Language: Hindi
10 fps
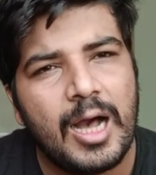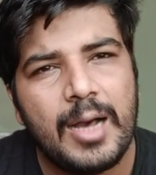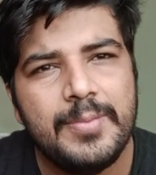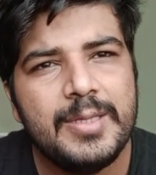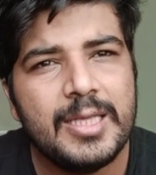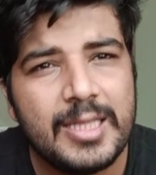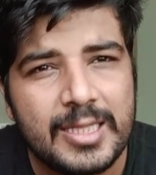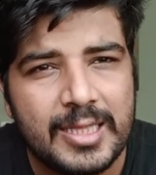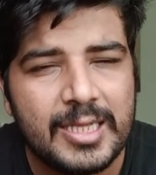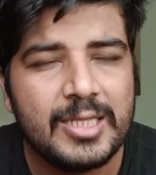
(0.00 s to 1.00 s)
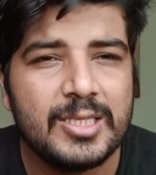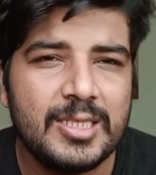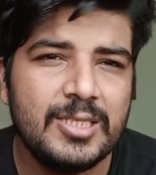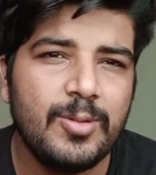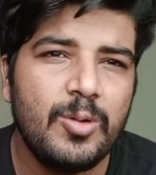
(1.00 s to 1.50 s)
अब ये देखते हैं कि
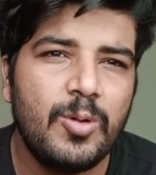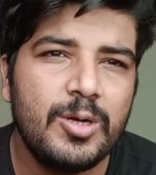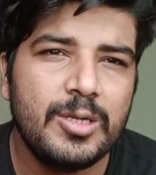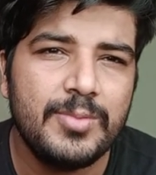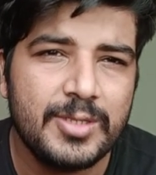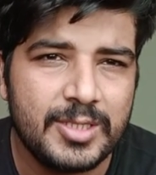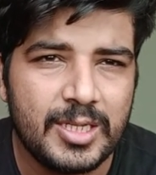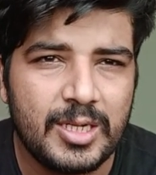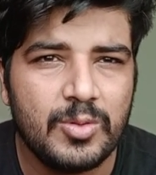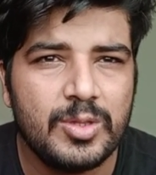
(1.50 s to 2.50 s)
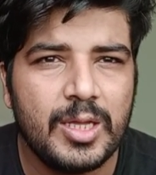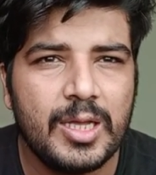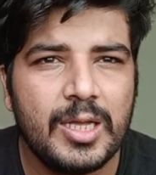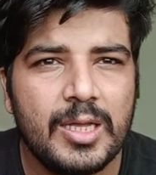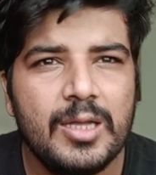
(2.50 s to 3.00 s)
इक्कीस वाला वर्ल्ड कप किस तरह होता
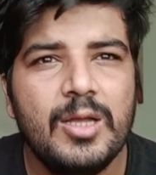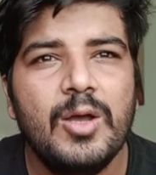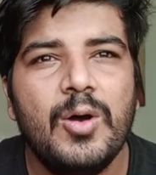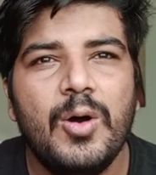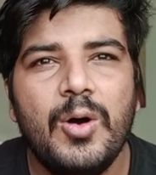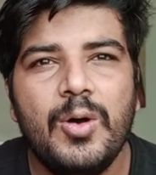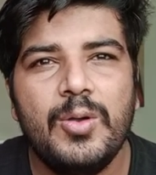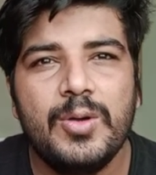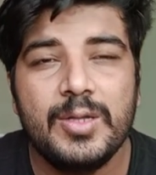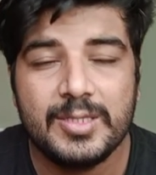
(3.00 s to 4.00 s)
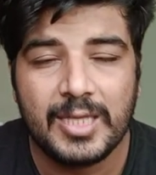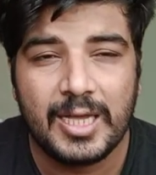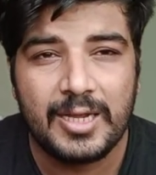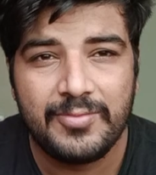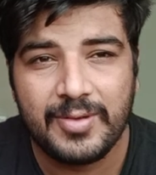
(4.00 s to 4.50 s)
है और
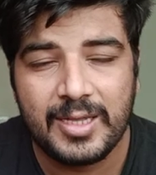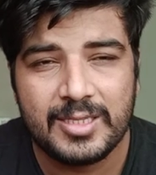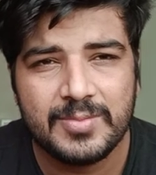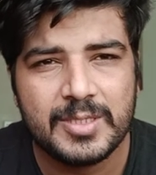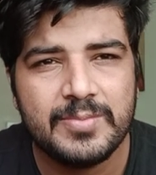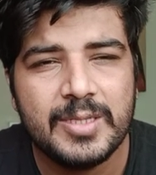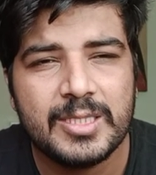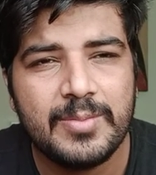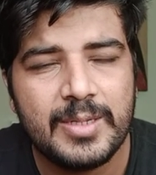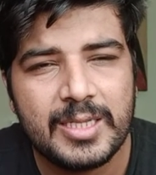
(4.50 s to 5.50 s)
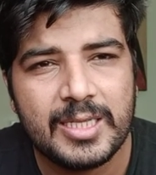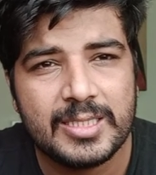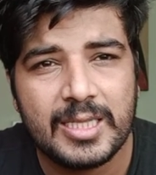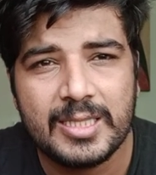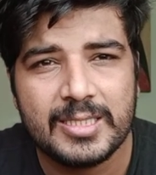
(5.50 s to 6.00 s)
सारे फैंस बस बेसब्री का
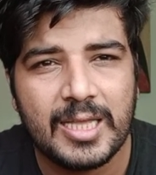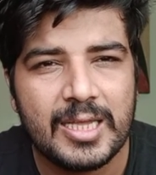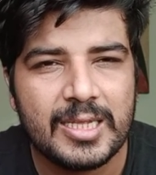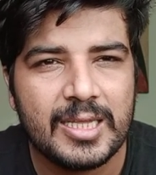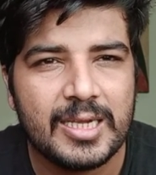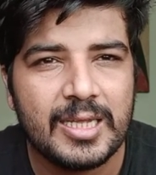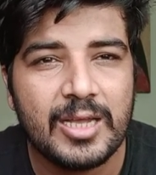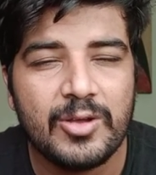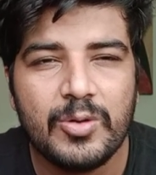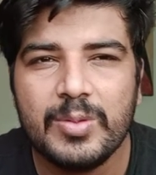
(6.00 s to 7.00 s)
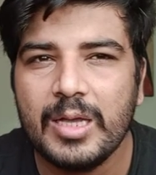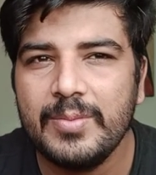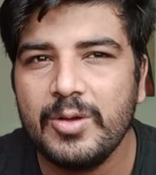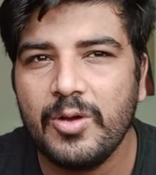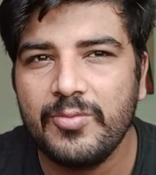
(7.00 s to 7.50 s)
इसका इंतज़ार कर रहे हैं आई होप कि
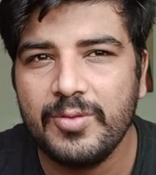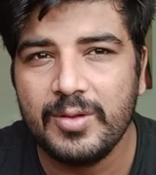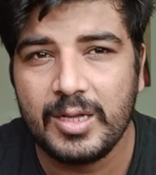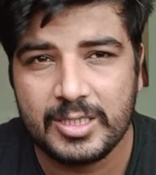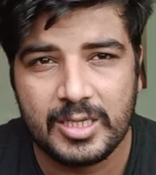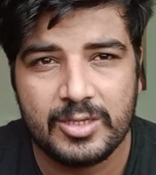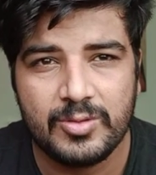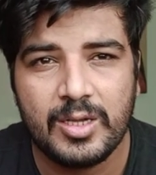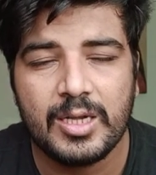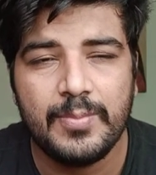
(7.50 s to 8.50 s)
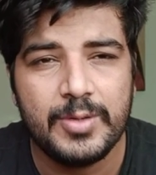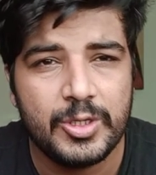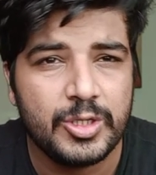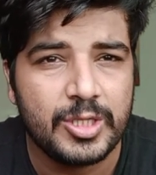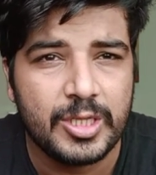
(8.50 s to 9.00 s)
हमें अच्छा जो है
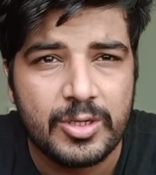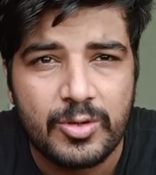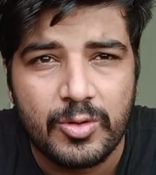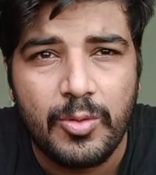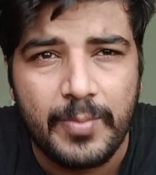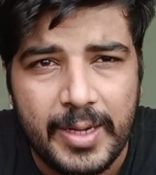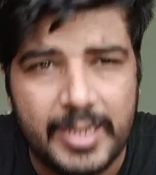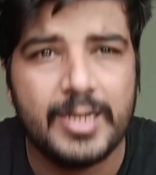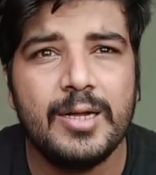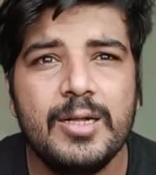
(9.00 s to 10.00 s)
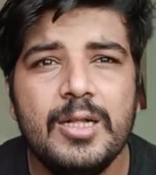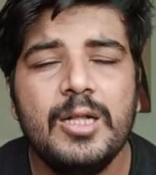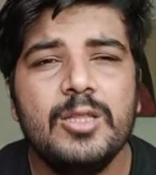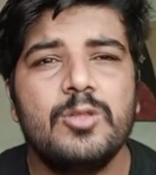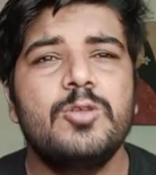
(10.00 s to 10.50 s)
कंपटीशन देखने को मिलेगा
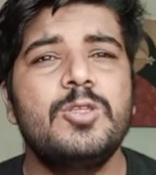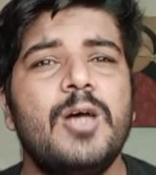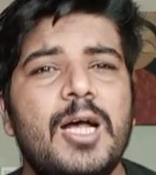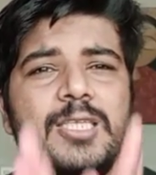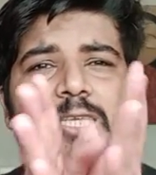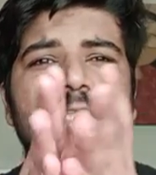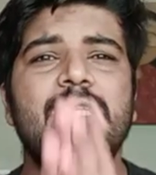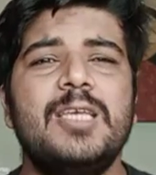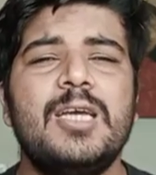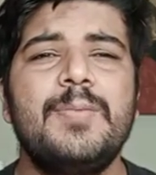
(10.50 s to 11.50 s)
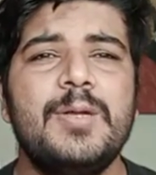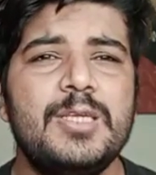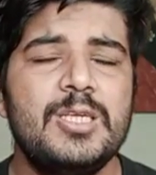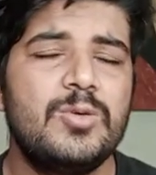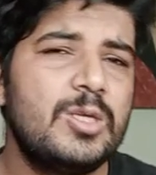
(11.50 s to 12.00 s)
तो दोस्तों आज की थी ये खबर
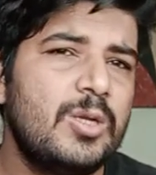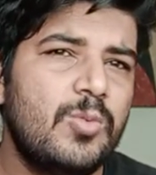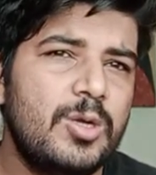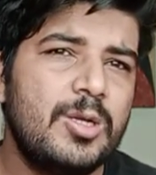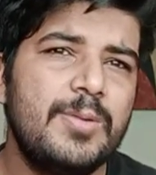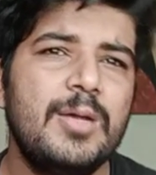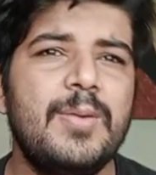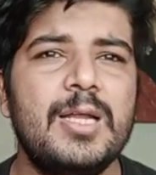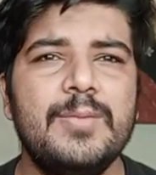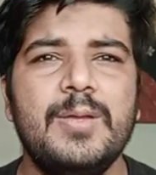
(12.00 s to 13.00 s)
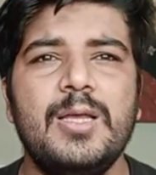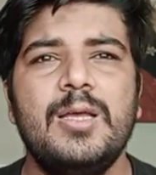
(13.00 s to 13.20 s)
टी ट्वेंटी वर्ल्ड कप के बारे में